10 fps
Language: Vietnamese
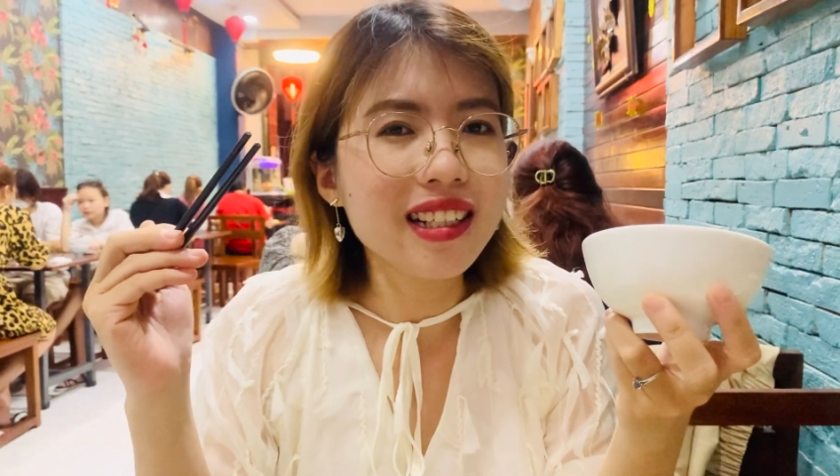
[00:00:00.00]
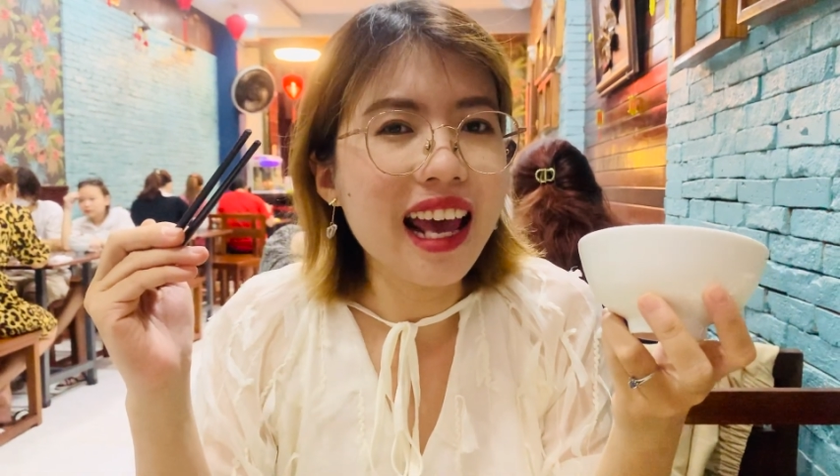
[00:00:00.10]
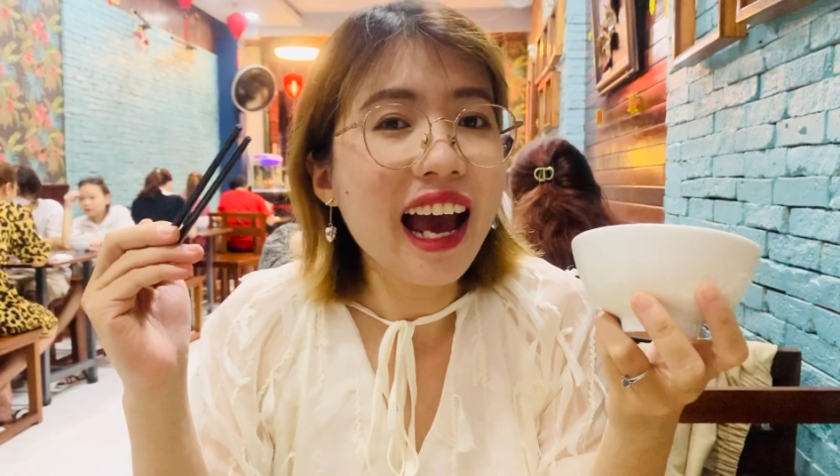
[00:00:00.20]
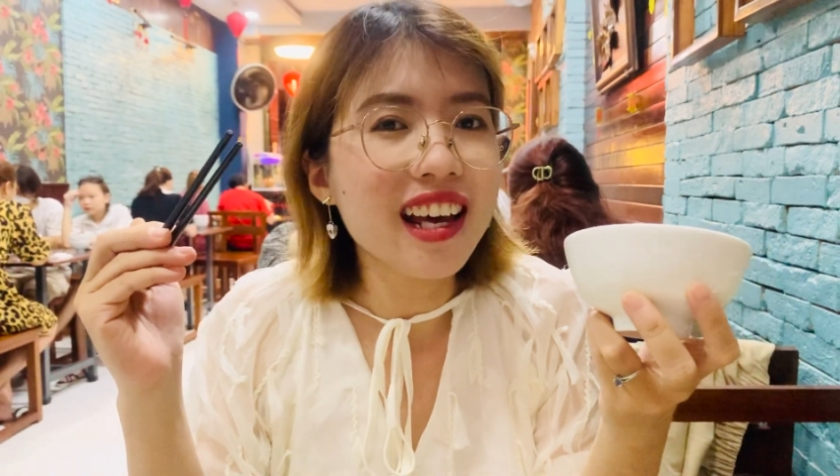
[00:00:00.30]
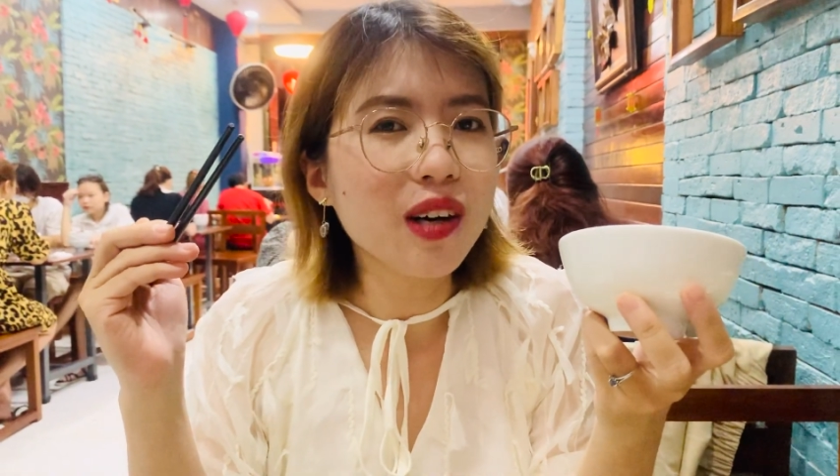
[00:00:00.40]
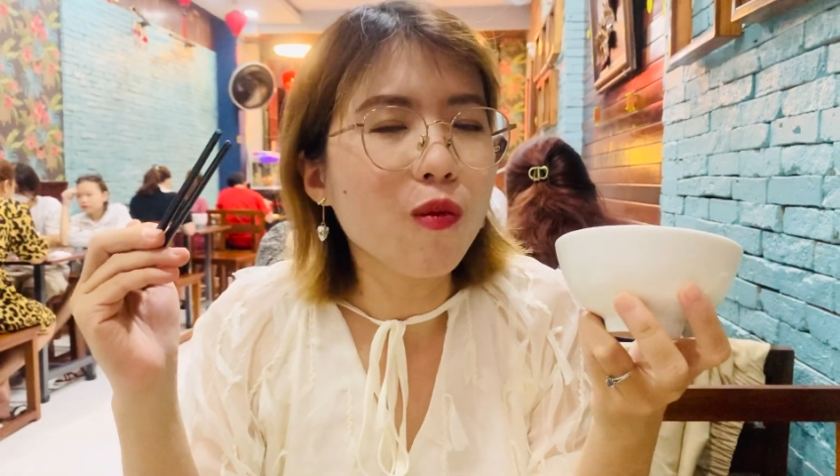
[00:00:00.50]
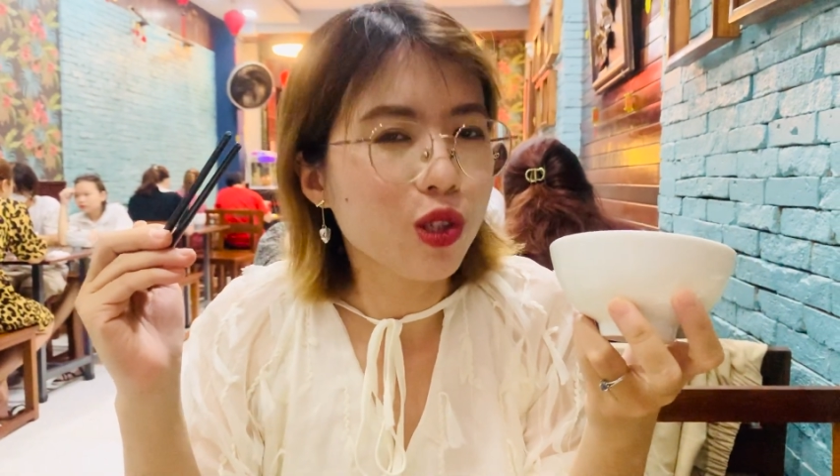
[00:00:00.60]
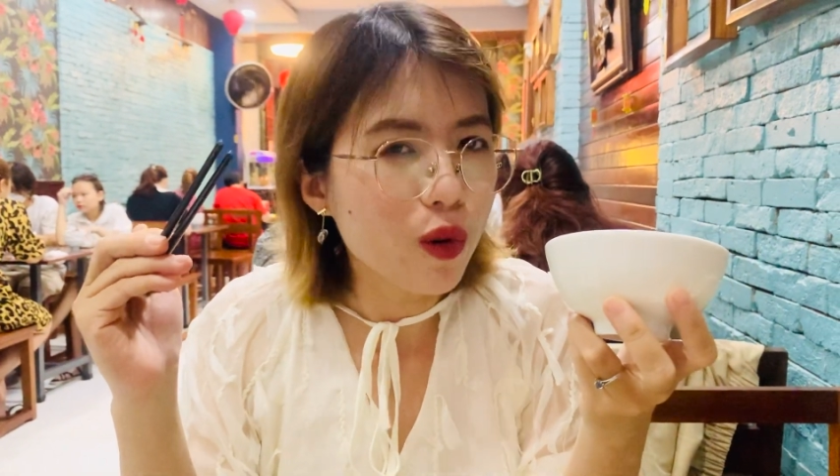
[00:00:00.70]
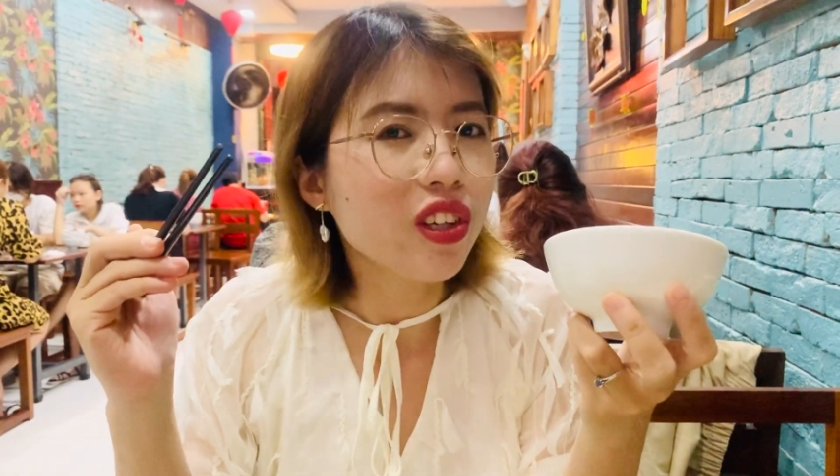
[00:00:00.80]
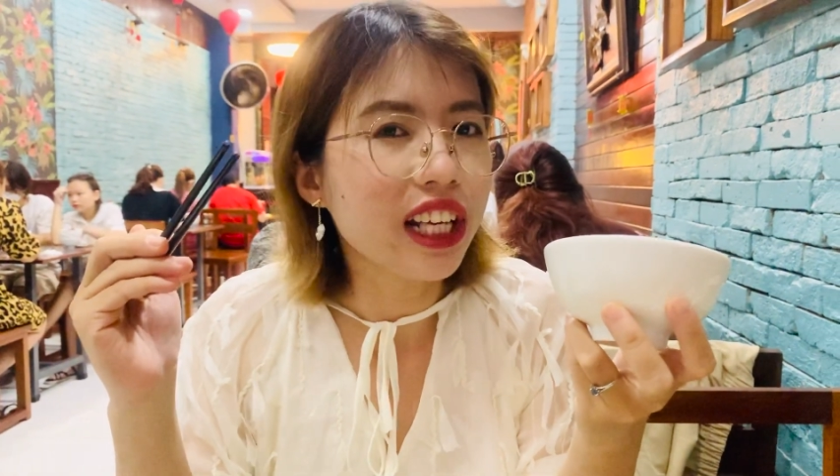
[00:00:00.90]
dai hơn một
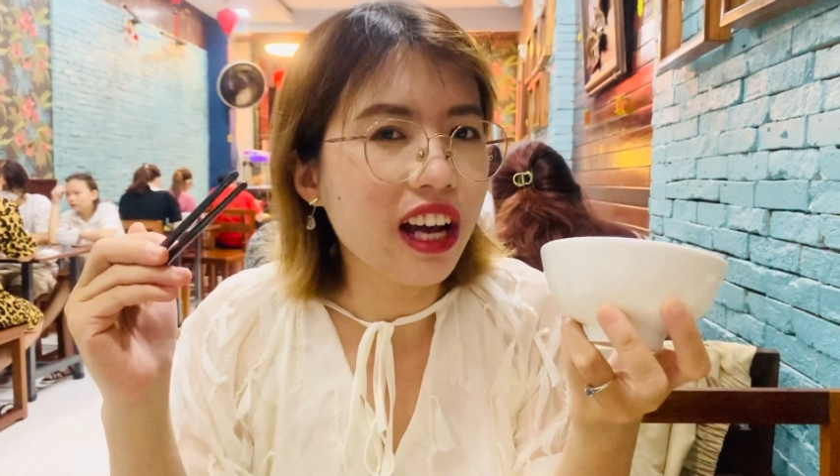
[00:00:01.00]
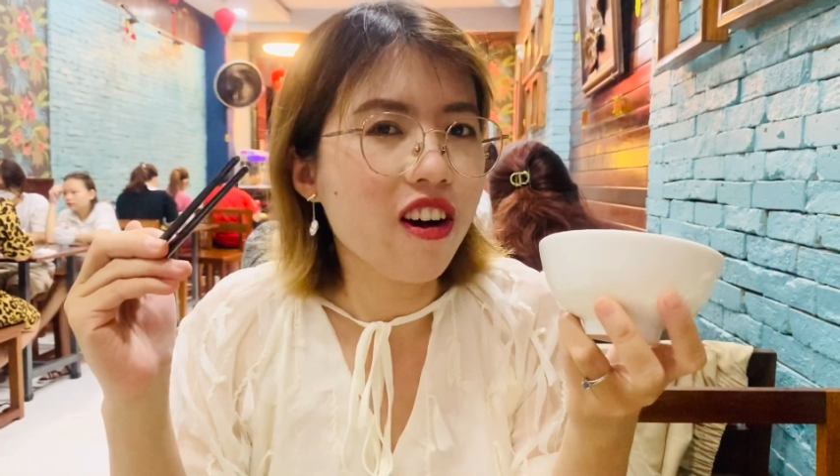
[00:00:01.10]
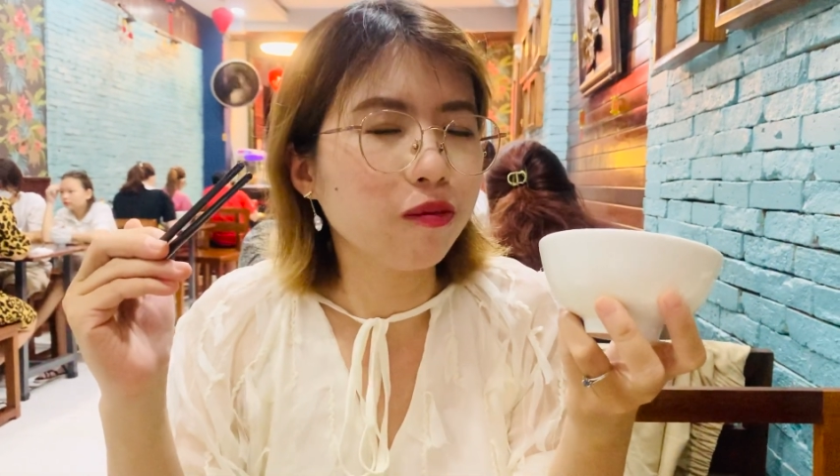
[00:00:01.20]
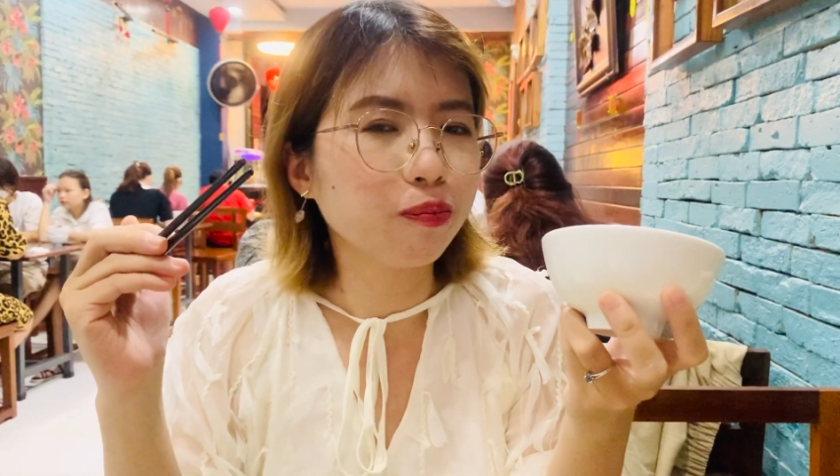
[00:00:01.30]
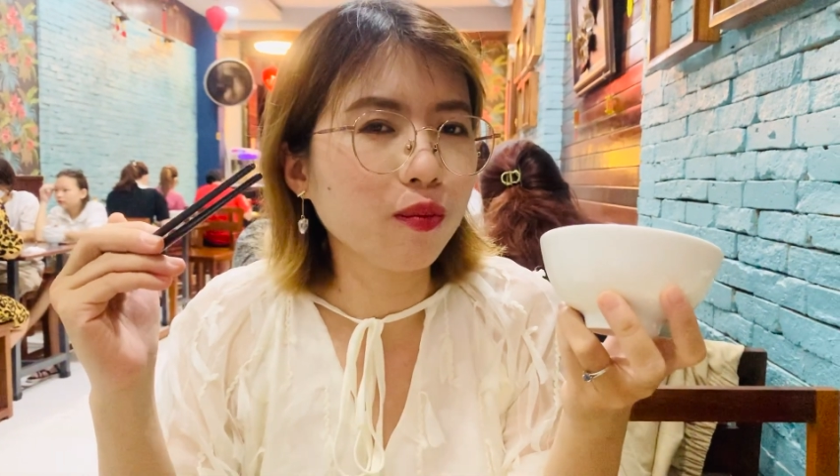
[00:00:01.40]
xíu nữa thì ngon.